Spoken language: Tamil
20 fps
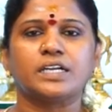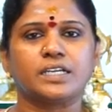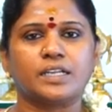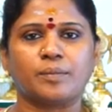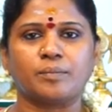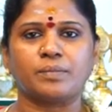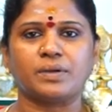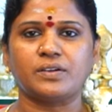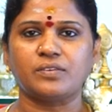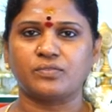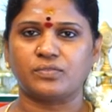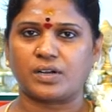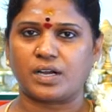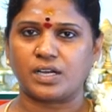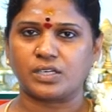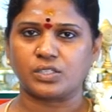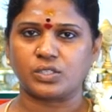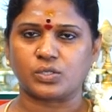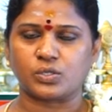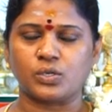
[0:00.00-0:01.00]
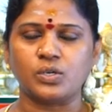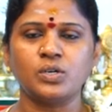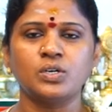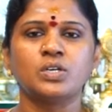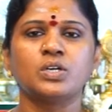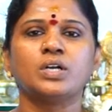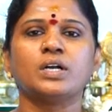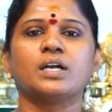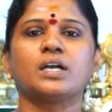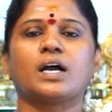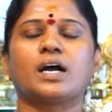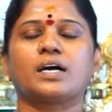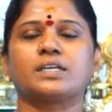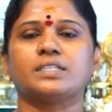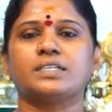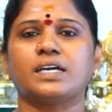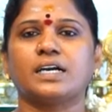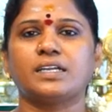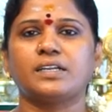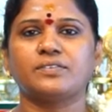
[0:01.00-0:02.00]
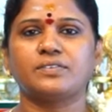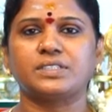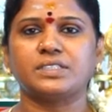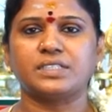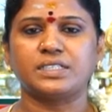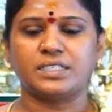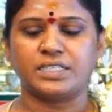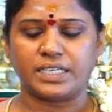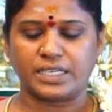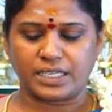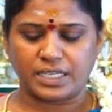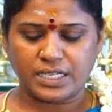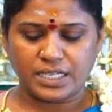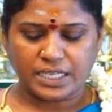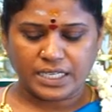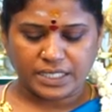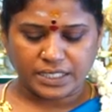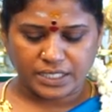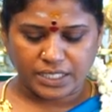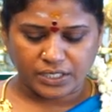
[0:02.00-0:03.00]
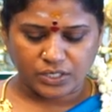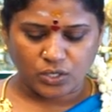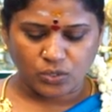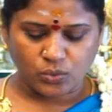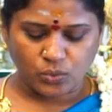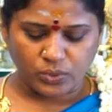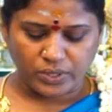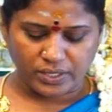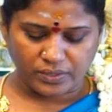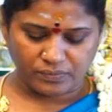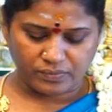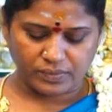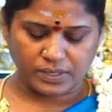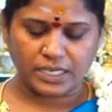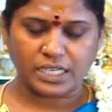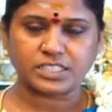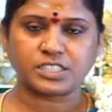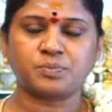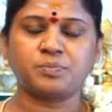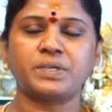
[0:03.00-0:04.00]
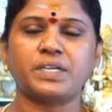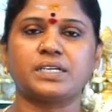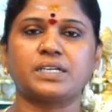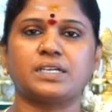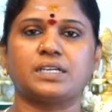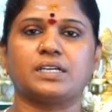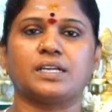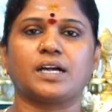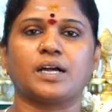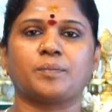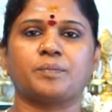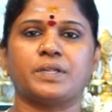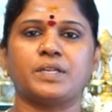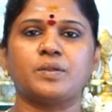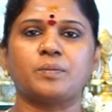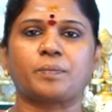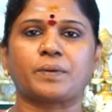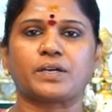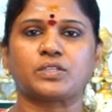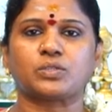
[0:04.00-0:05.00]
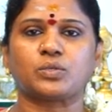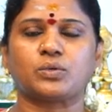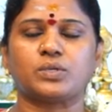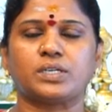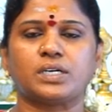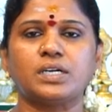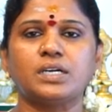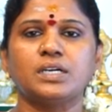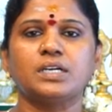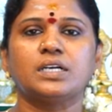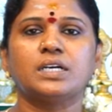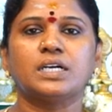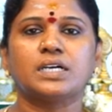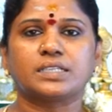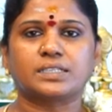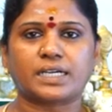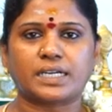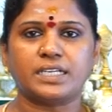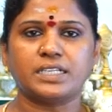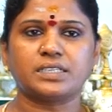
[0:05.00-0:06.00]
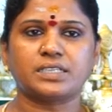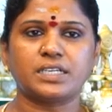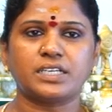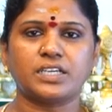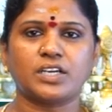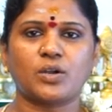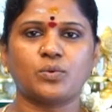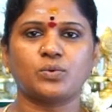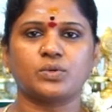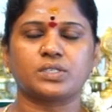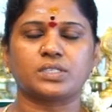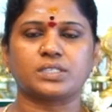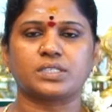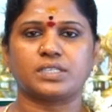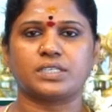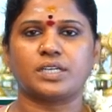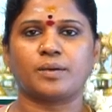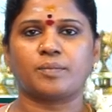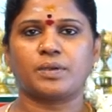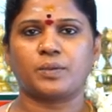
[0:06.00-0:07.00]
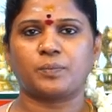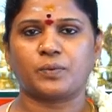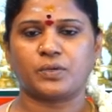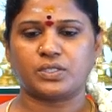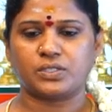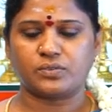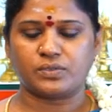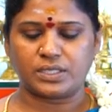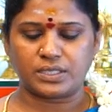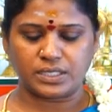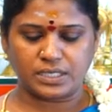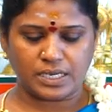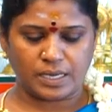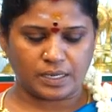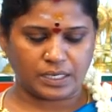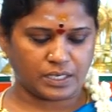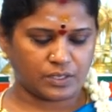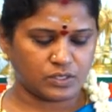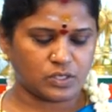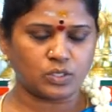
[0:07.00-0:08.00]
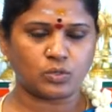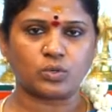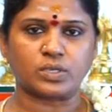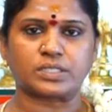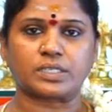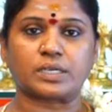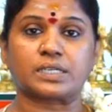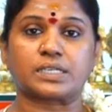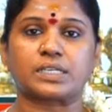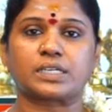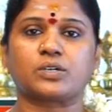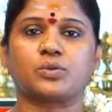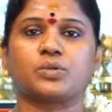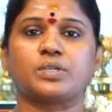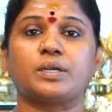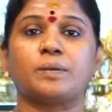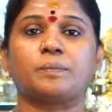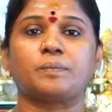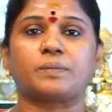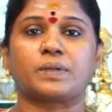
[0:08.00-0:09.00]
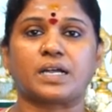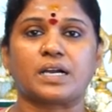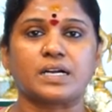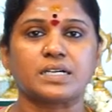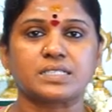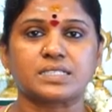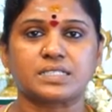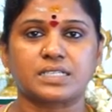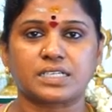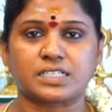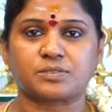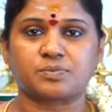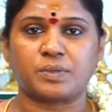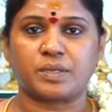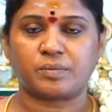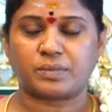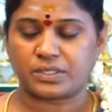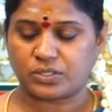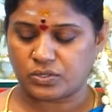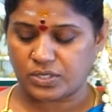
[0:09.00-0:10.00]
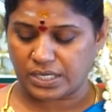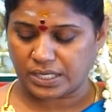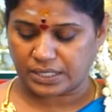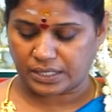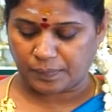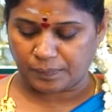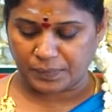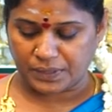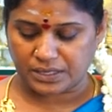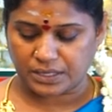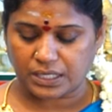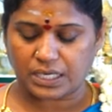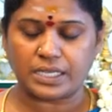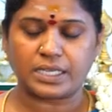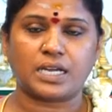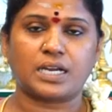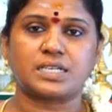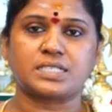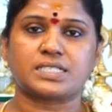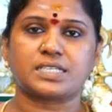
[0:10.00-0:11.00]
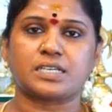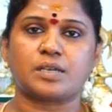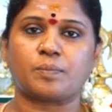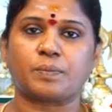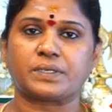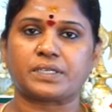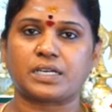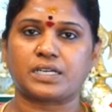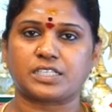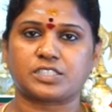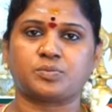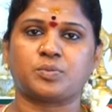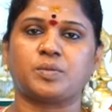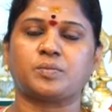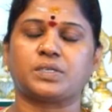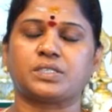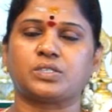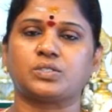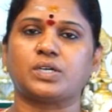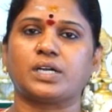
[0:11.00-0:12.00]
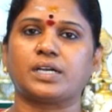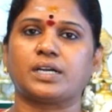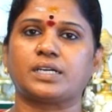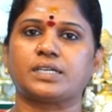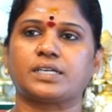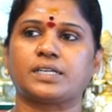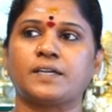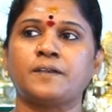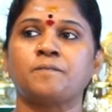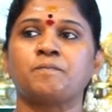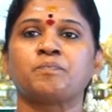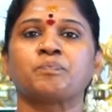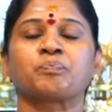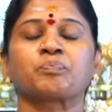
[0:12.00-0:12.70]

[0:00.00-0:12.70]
நம்ம வாங்குகிறோம் அதனால் வந்து நீங்கள் இங்கே இருக்கக்கூடிய லக்ஷ்மிகள் அப்படின்னு பார்த்தோன்னா தனித்தனியாகவும் இருக்குது நம்ம இப்போ இது வந்து நான் இன்றைக்கி வந்து உங்கள்கிட்ட இருக்கக்கூடிய பிராஸ் லக்ஷ்மியை மட்டும்தான் காட்டுறேன் பித்தளையால் செய்யப்பட்ட லக்ஷ்மியை மட்டும்தான் காட்டுறேன்